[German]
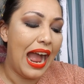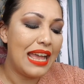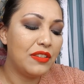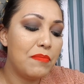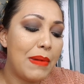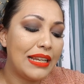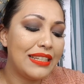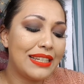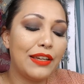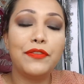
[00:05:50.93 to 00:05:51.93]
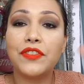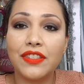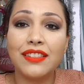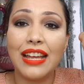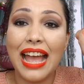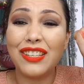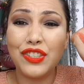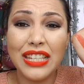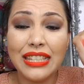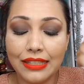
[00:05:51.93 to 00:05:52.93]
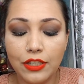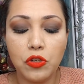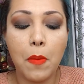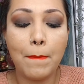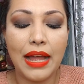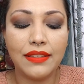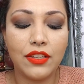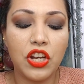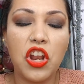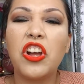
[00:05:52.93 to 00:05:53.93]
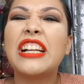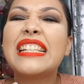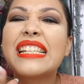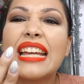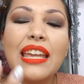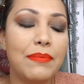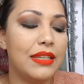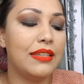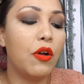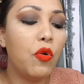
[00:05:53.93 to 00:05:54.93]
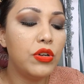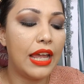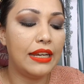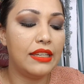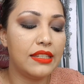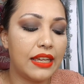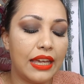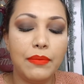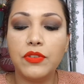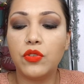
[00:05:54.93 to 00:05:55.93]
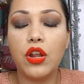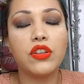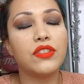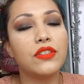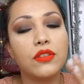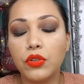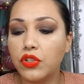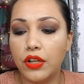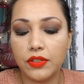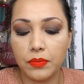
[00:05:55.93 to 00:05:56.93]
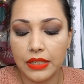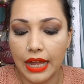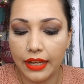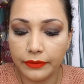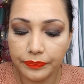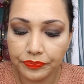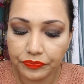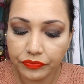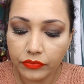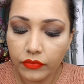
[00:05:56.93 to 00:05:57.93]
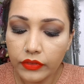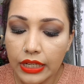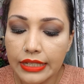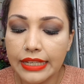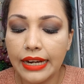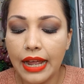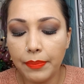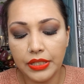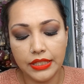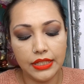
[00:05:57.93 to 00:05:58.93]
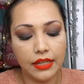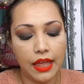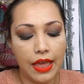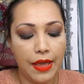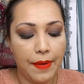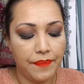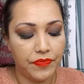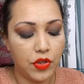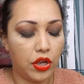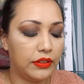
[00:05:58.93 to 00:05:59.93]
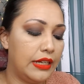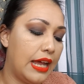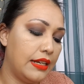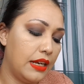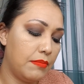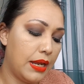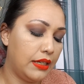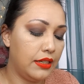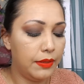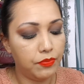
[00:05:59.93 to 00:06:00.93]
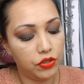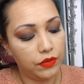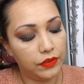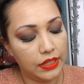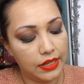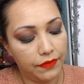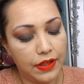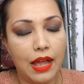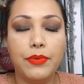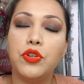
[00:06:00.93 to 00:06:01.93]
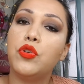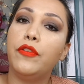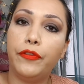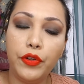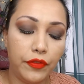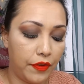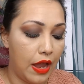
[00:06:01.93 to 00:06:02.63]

also matt trifft's. Also sie ist nicht nur matt, sondern auch noch cremig. Unendlich cremig und auch so toll zu tragen. Und dann habe ich hier noch den anderen matten Lippenstift in der Farbe 05.